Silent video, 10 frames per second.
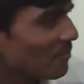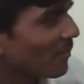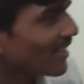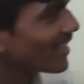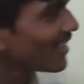
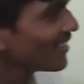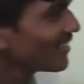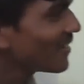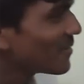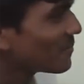బ్రదర్
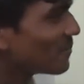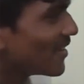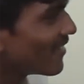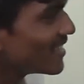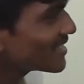
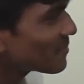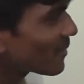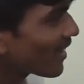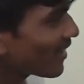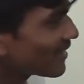మేమేం చెప్పినా